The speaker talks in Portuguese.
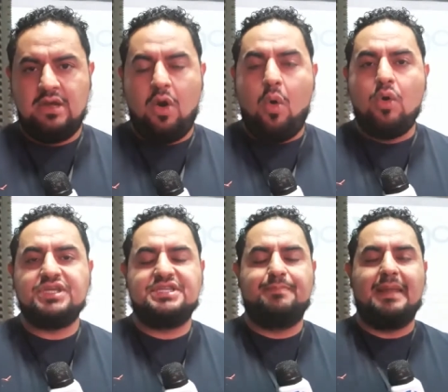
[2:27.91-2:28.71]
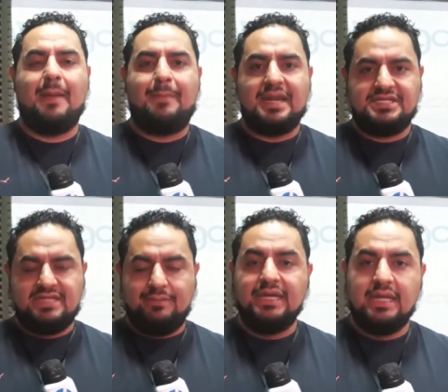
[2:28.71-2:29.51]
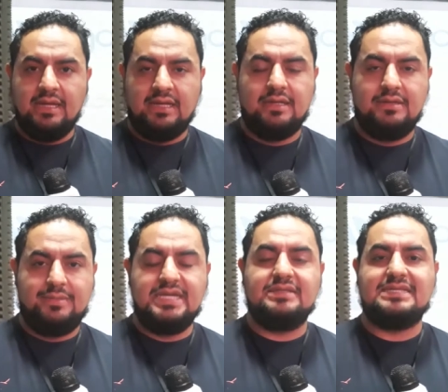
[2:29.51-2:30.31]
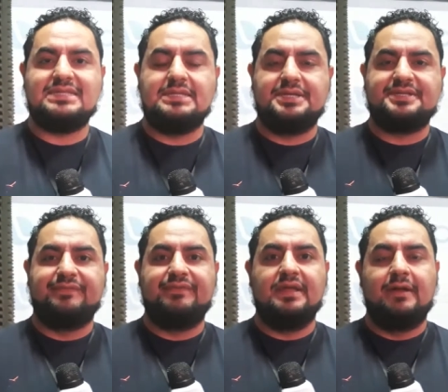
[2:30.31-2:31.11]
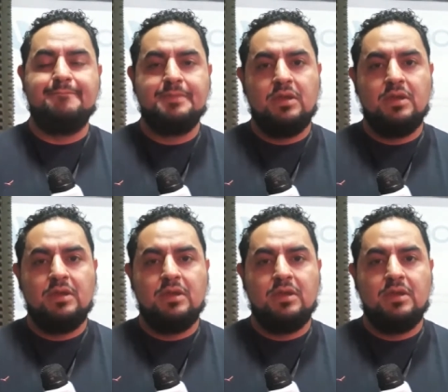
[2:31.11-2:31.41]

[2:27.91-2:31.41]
Hoje, pela parte da manhã, na manhã desta terça-feira,